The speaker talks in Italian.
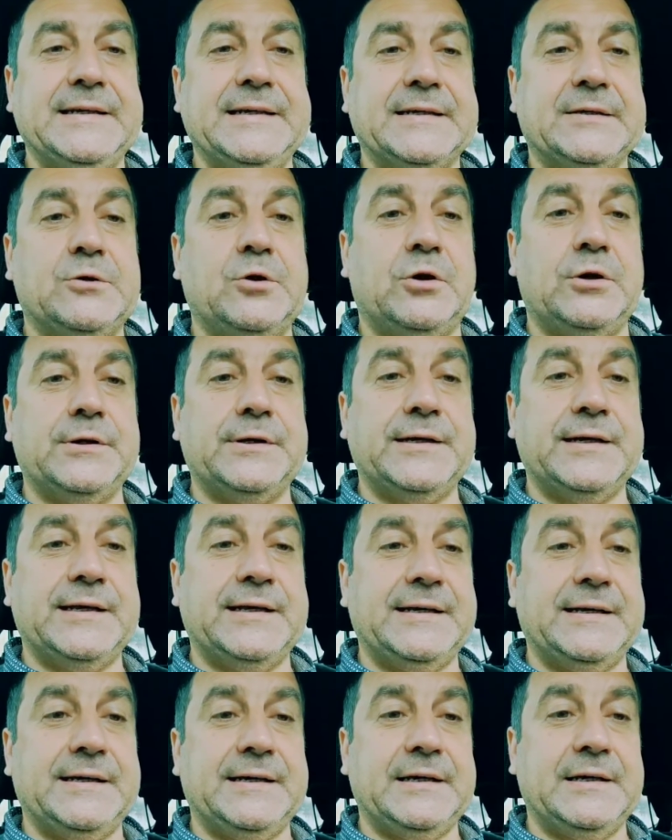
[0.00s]
con
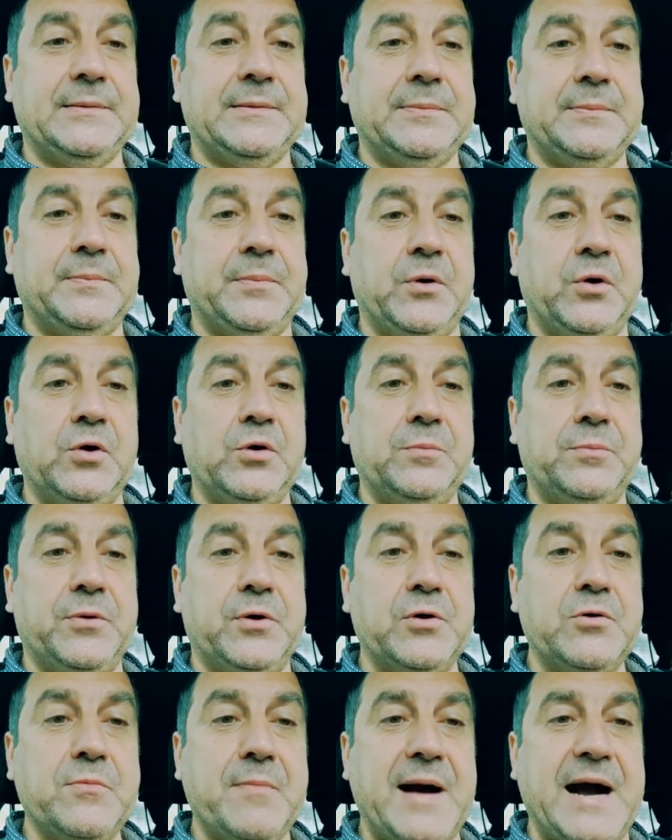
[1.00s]
eh, Paul
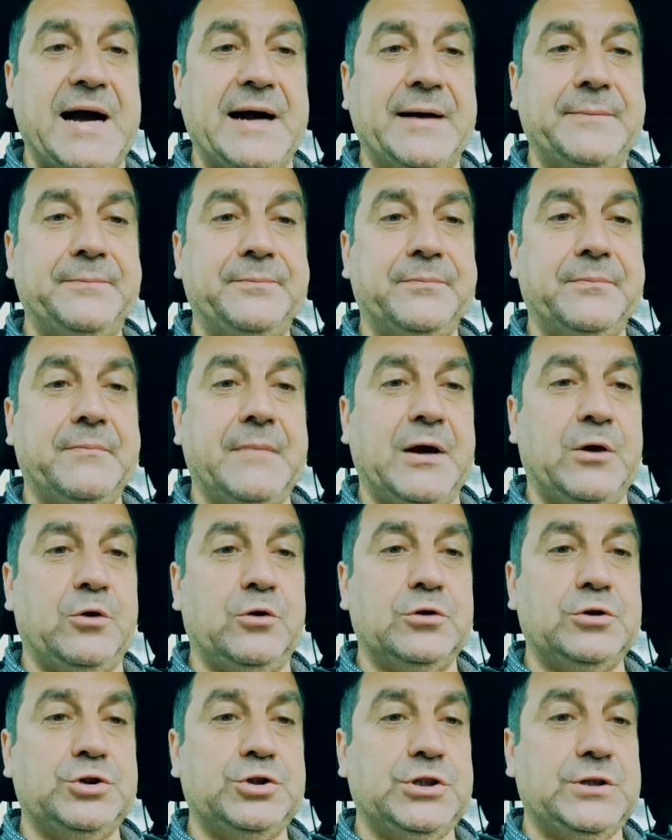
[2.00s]
Pogba, ma
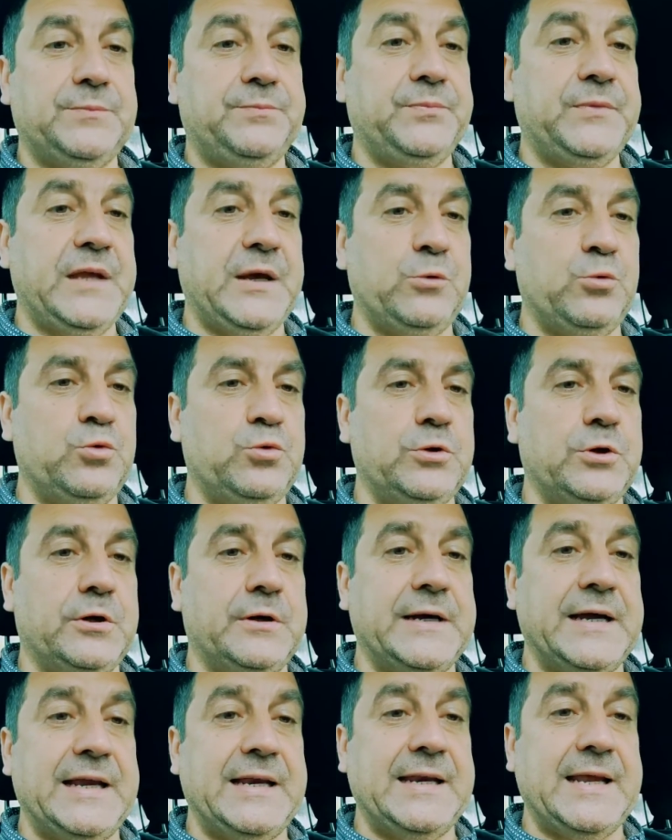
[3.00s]
oggi né
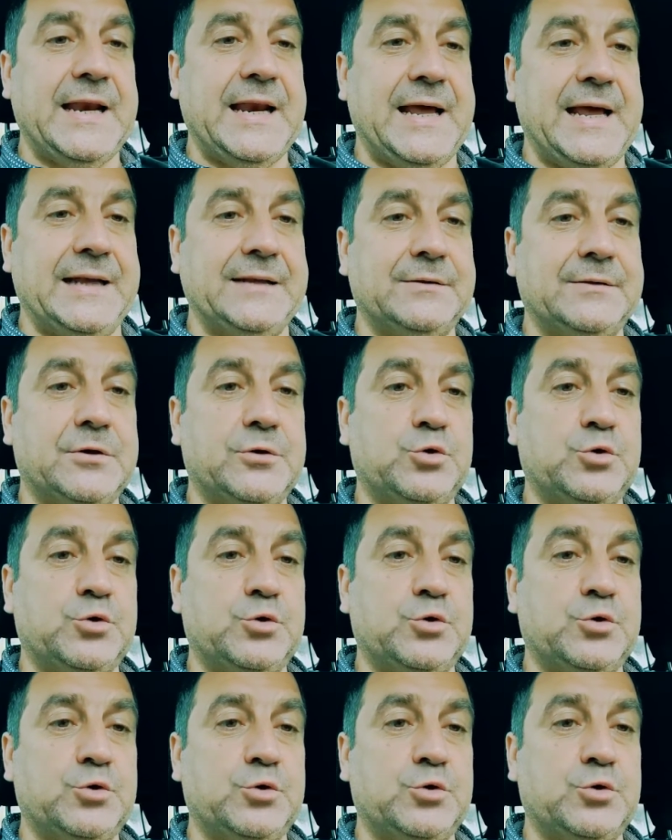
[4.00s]
uno e né l'altro